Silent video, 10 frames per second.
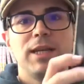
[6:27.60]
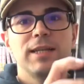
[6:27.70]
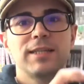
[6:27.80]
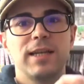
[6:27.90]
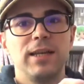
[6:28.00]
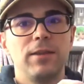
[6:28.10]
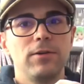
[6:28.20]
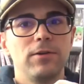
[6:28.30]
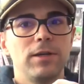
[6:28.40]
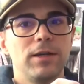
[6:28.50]
que han
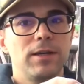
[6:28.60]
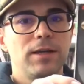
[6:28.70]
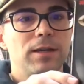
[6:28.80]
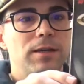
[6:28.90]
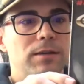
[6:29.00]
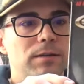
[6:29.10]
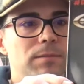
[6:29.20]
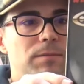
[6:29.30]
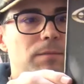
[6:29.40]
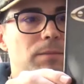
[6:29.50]
salido, eh,
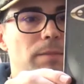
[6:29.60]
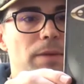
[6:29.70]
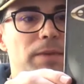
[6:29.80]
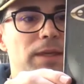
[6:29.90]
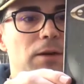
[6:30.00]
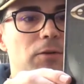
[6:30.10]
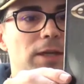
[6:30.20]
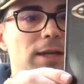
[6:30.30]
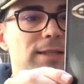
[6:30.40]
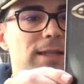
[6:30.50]
me he pillado
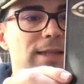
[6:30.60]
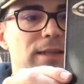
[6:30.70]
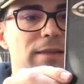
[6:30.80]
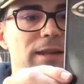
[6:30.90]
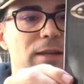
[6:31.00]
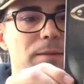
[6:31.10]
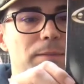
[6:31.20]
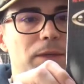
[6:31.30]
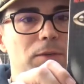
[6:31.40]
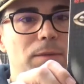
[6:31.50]
ya, esta es la tercera que me
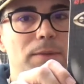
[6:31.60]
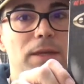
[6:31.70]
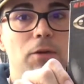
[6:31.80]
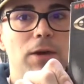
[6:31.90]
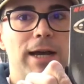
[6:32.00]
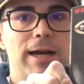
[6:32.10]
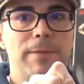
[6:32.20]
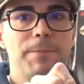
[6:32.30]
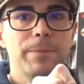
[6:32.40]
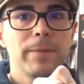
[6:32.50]
pillo, me he pillado
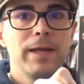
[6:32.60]
la,